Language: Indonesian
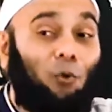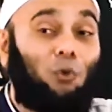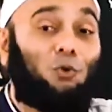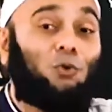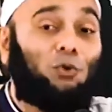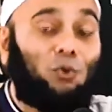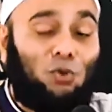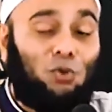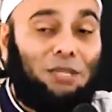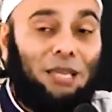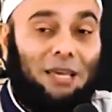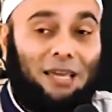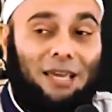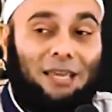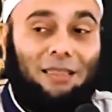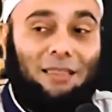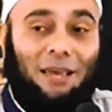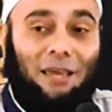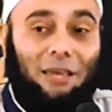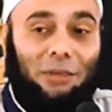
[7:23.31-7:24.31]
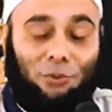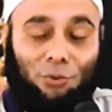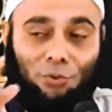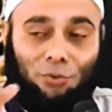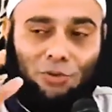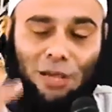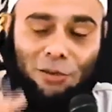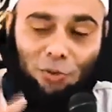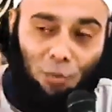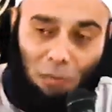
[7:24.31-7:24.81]
Ususnya kita
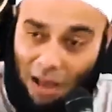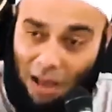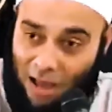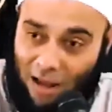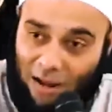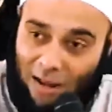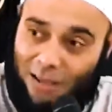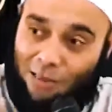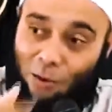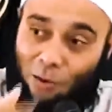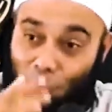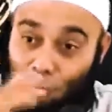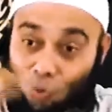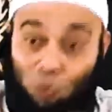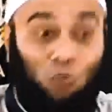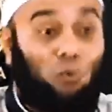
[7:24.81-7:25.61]
itu satu makanan kita untuk